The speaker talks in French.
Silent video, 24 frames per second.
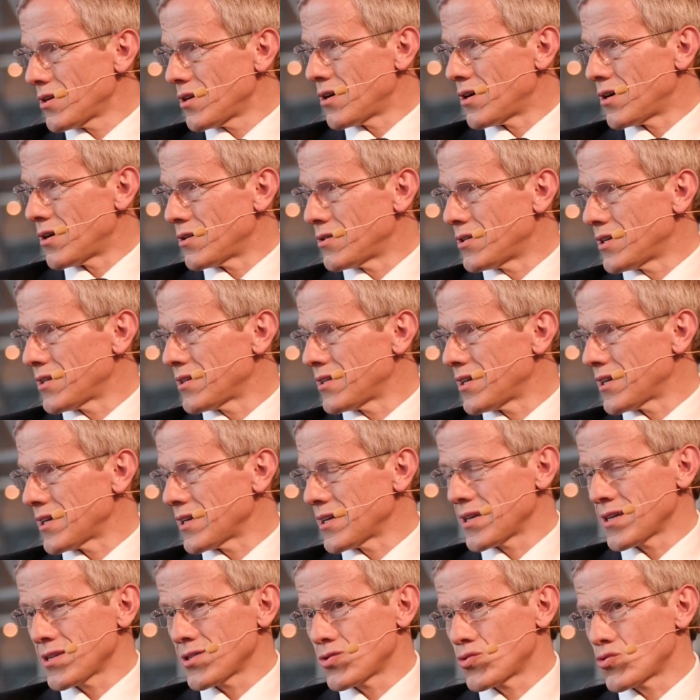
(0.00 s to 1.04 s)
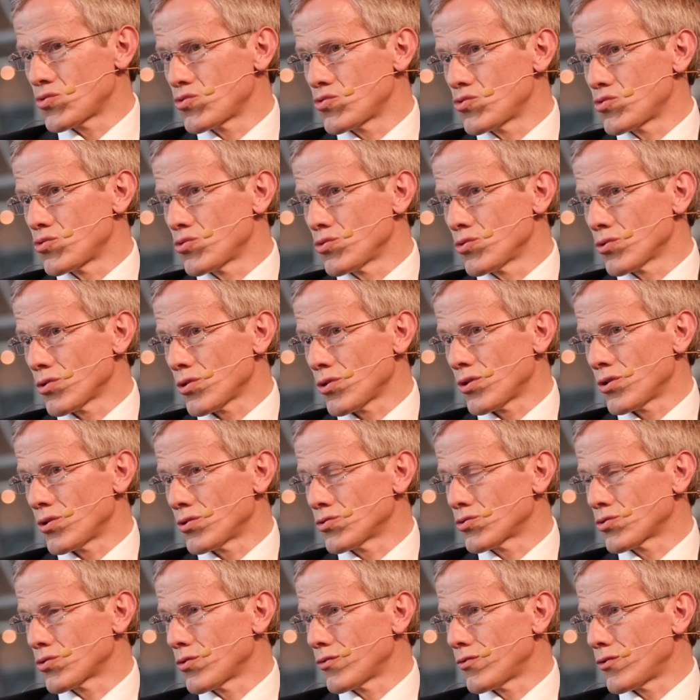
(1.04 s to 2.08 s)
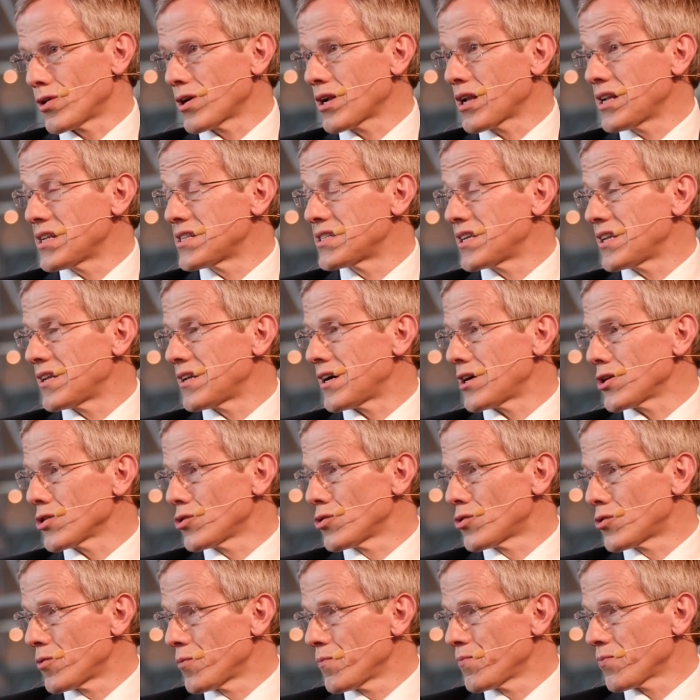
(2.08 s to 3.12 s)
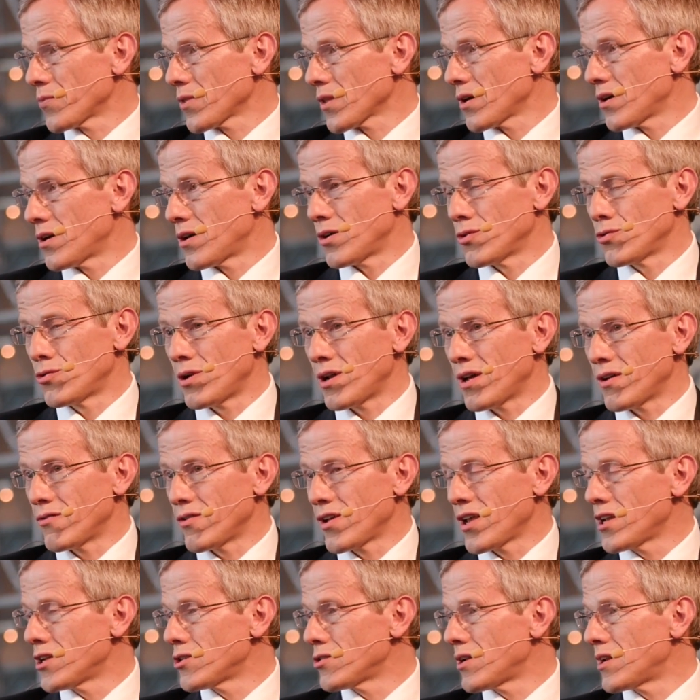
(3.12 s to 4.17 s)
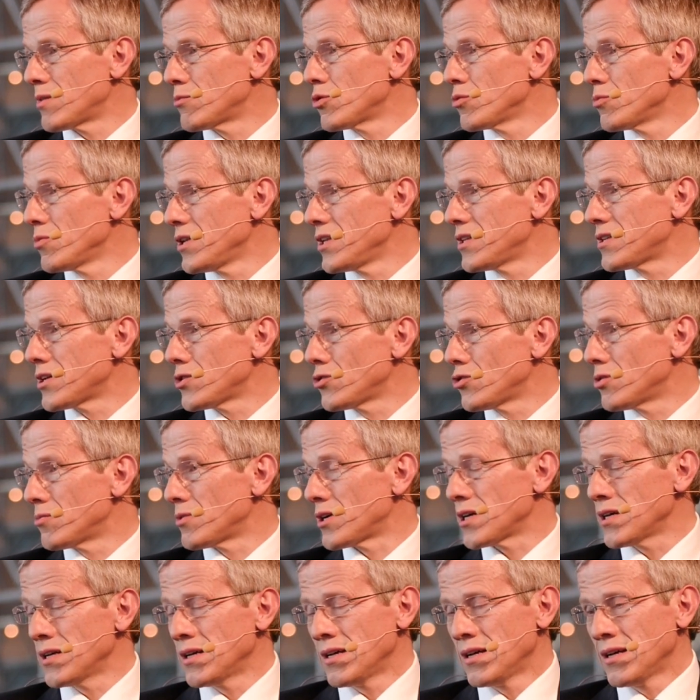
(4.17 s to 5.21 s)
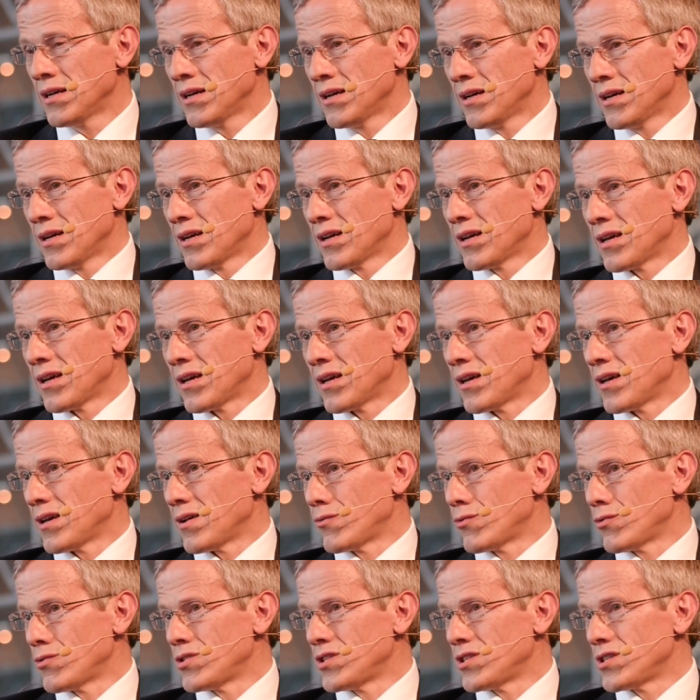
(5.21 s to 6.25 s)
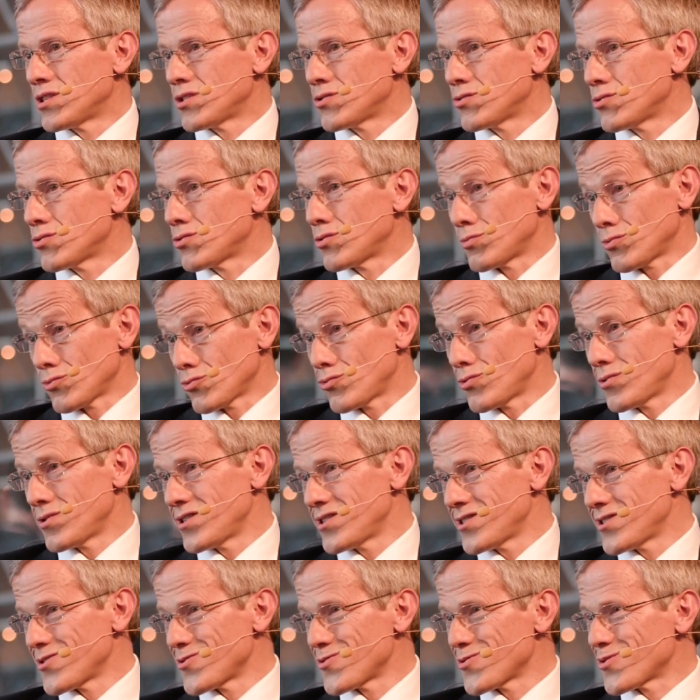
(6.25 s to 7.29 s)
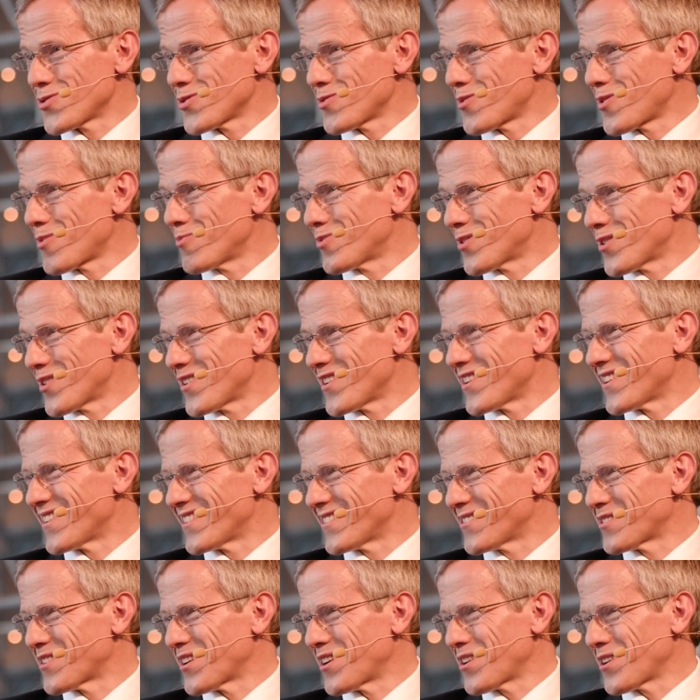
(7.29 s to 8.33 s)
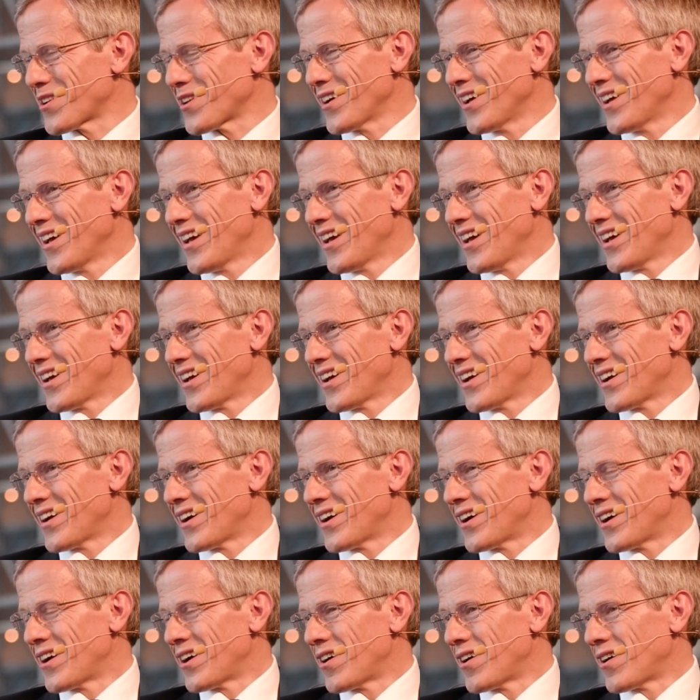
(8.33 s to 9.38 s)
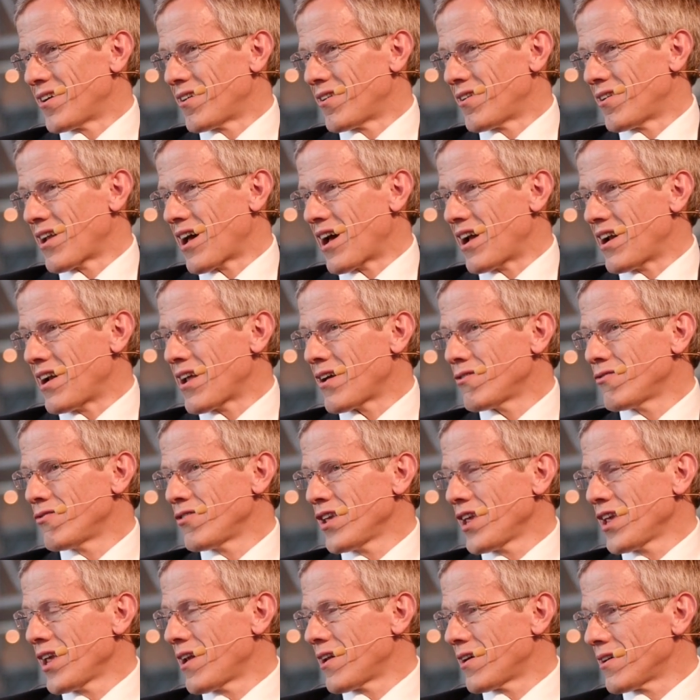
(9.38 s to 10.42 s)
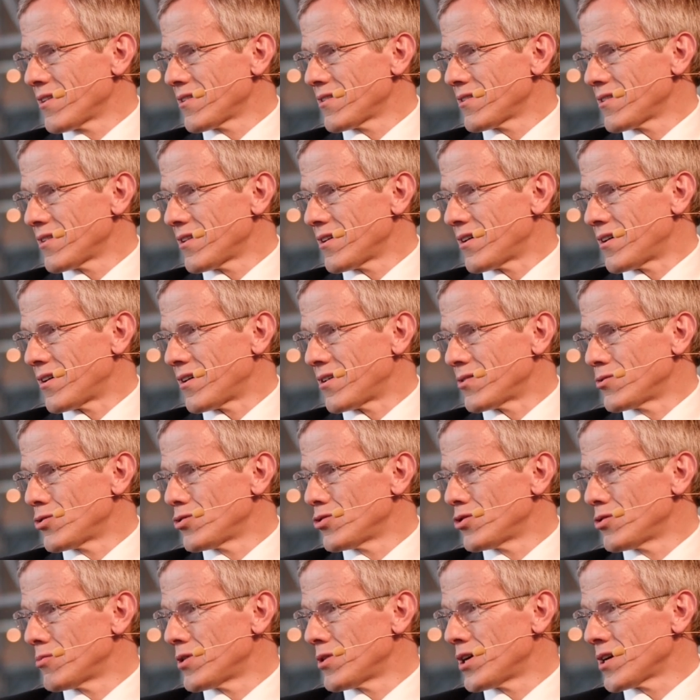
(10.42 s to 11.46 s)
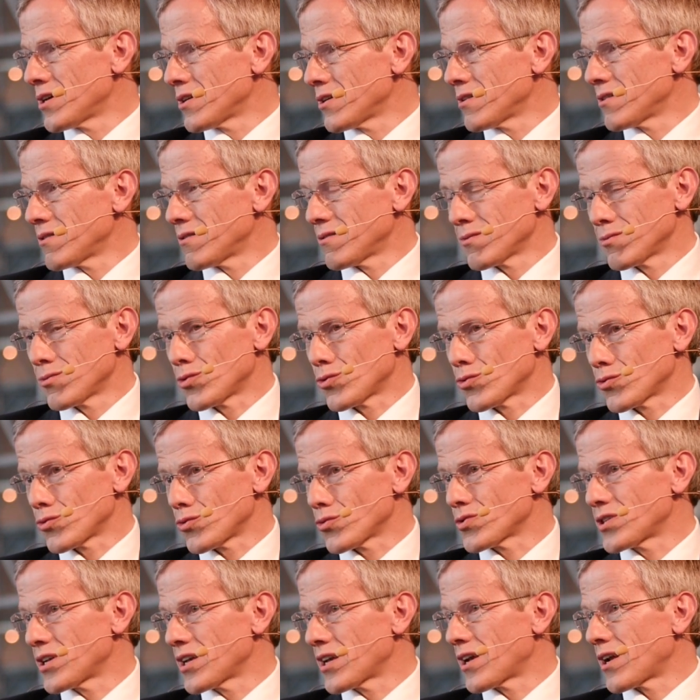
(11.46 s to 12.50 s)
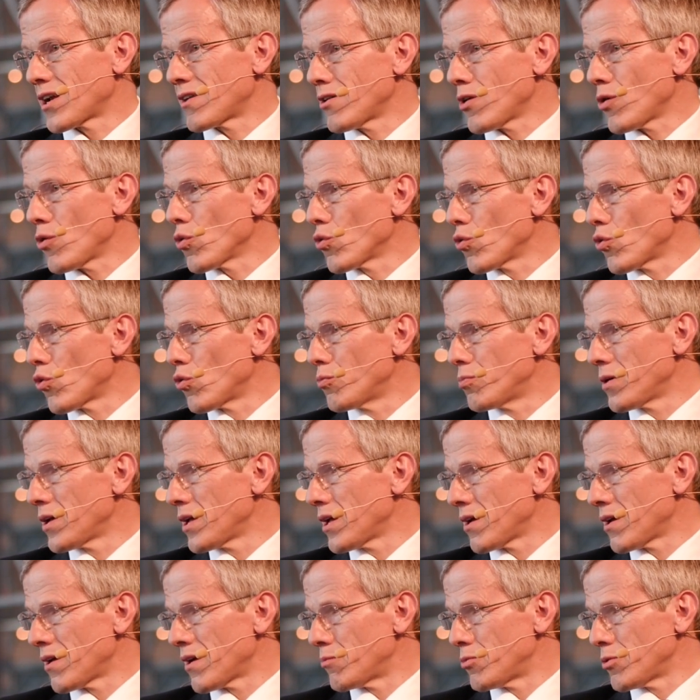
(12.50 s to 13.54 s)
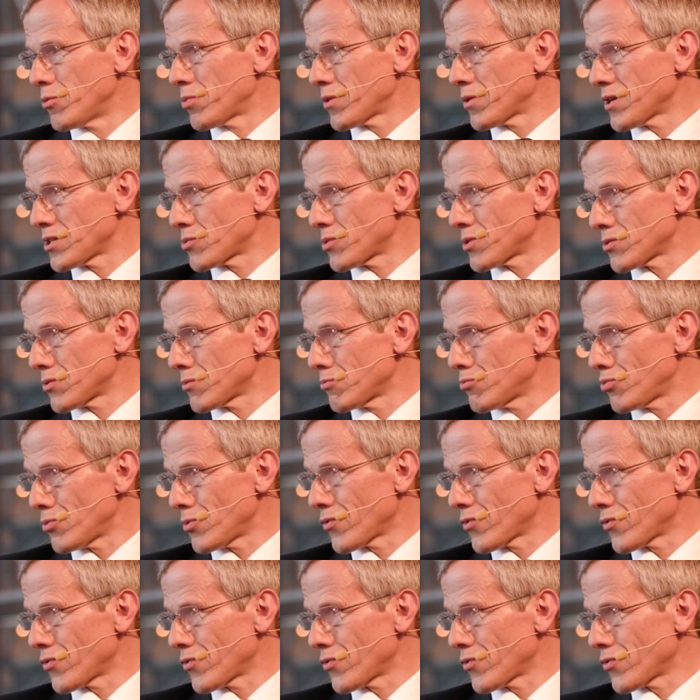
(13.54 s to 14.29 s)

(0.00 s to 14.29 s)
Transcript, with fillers: euh, d'intérêts sur euh, ce que vont être les scénarios de la ville et de la mobilité de demain et, vous le disiez justement, tu le disais justement Paul euh, tout à l'heure, euh, la, ville euh, de demain dont on sait qu'elle va regrouper à peu près 60%,